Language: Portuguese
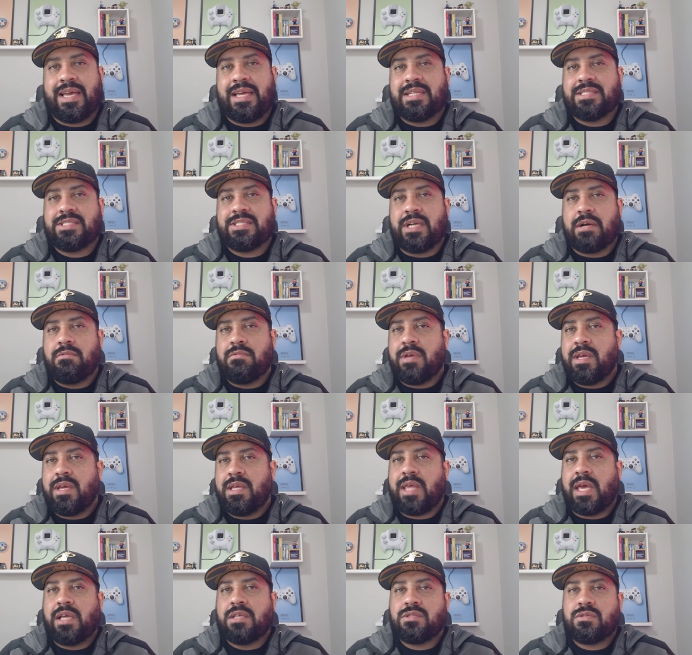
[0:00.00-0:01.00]
eles são
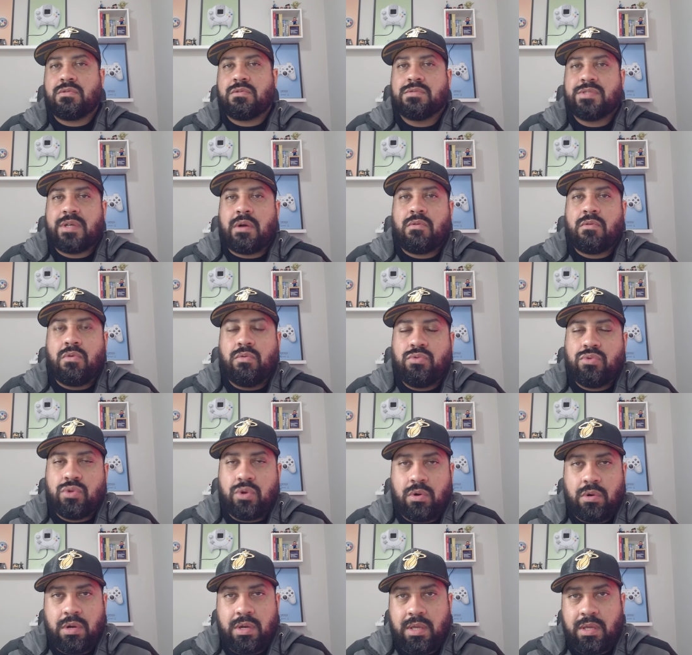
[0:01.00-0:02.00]
idênticos ao
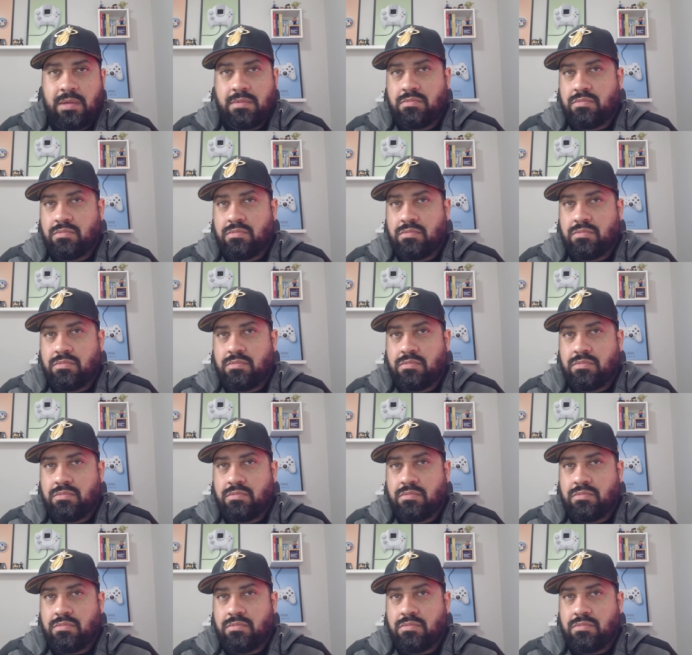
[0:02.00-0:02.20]
controle